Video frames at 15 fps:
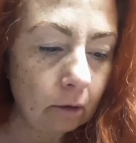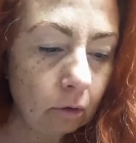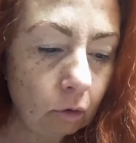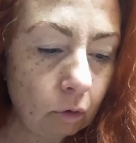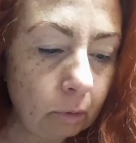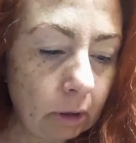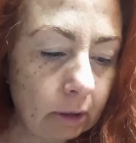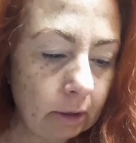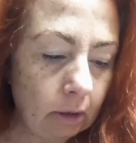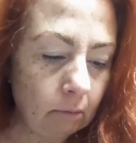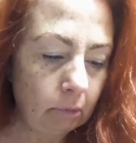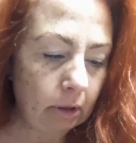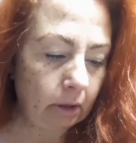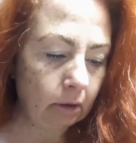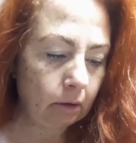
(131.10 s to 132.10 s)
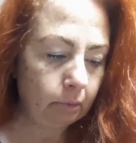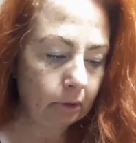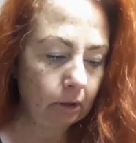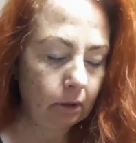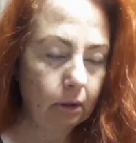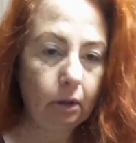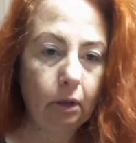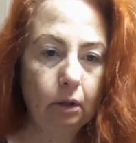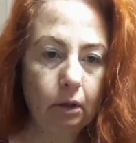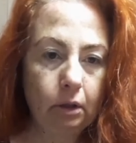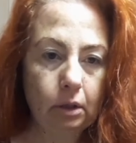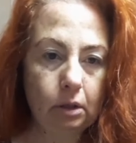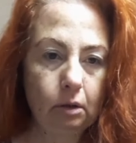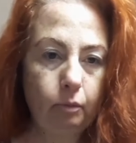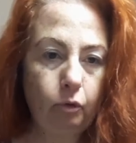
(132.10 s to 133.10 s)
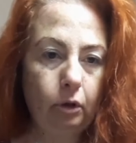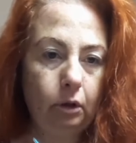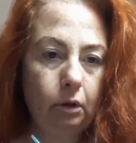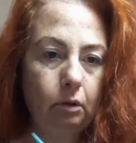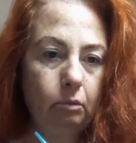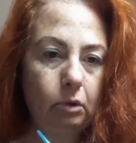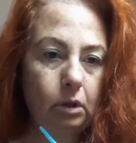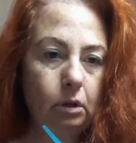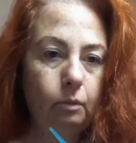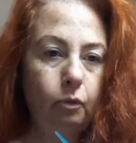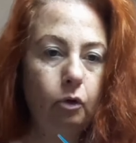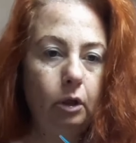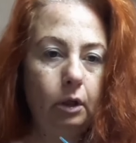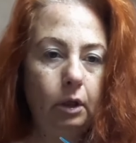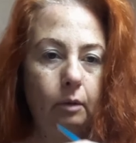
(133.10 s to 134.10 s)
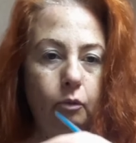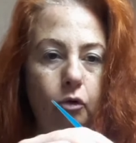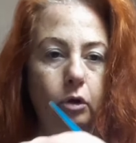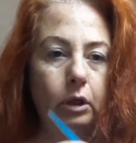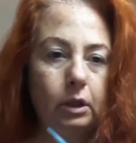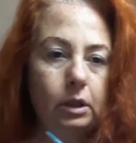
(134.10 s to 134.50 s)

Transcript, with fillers: Normalde amber ya da bakır ya da kızıl boyadığımız boyalar böyle